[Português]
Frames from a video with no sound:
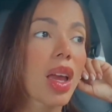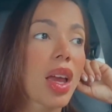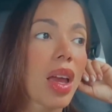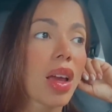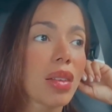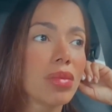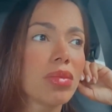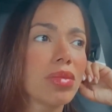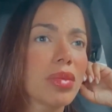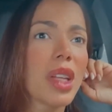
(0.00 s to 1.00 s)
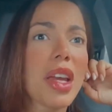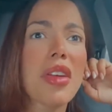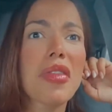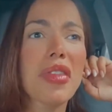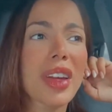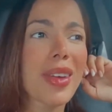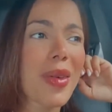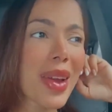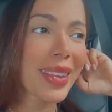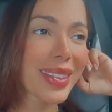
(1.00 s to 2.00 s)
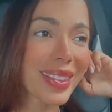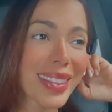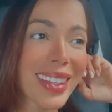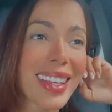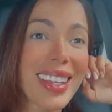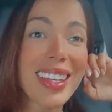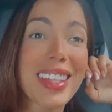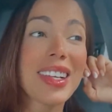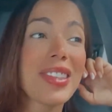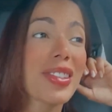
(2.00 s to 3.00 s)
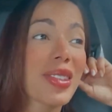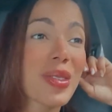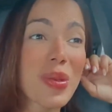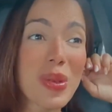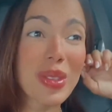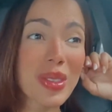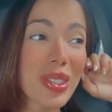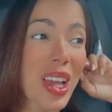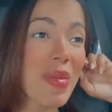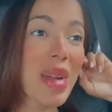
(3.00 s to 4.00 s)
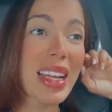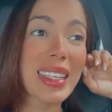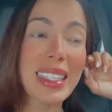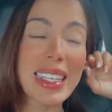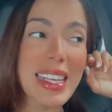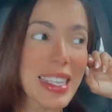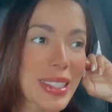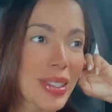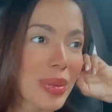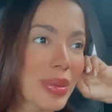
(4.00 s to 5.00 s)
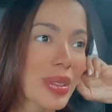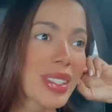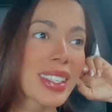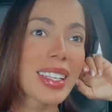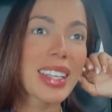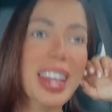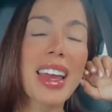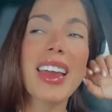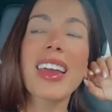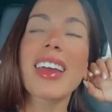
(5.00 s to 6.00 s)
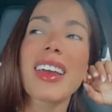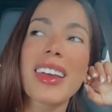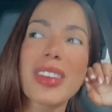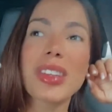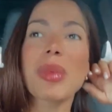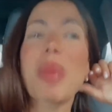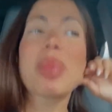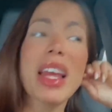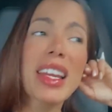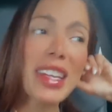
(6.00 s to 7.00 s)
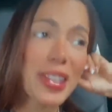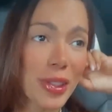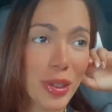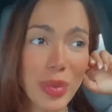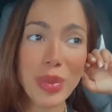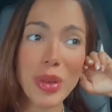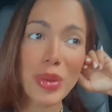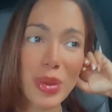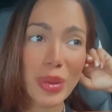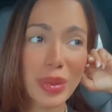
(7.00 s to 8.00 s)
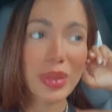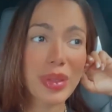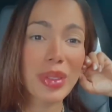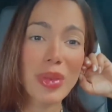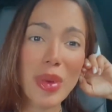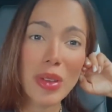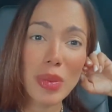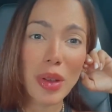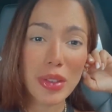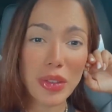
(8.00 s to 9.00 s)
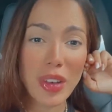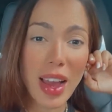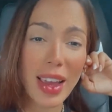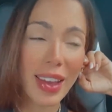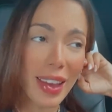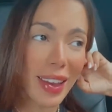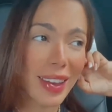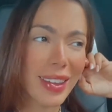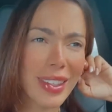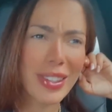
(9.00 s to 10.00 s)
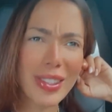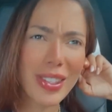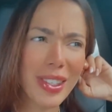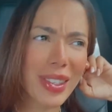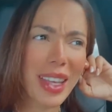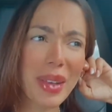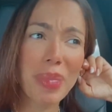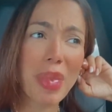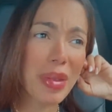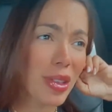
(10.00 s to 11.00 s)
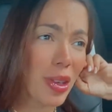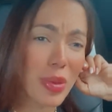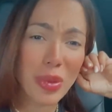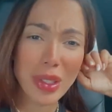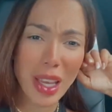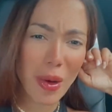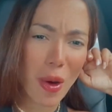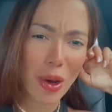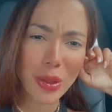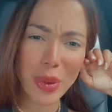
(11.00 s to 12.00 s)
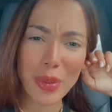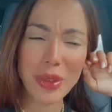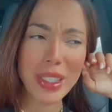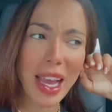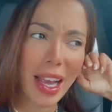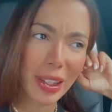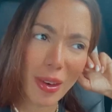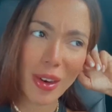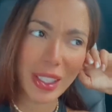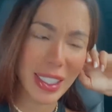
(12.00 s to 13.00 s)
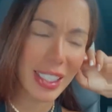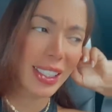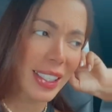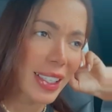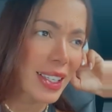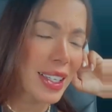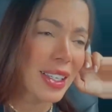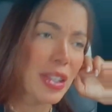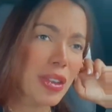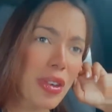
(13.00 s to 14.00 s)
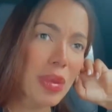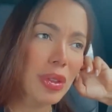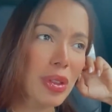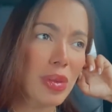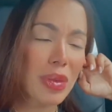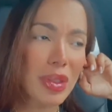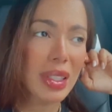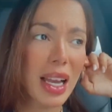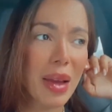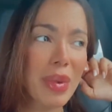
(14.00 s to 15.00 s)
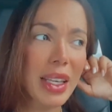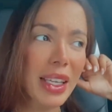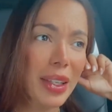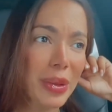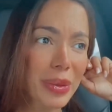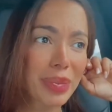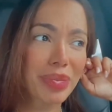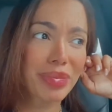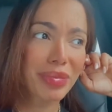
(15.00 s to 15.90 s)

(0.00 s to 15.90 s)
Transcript: É, eu frequento de tudo, xamanismo. É, eu tenho uma playlist no meu, no meu Spotify de, é, só de música gospel, música católica. Como todo mundo sabe, né? Eu,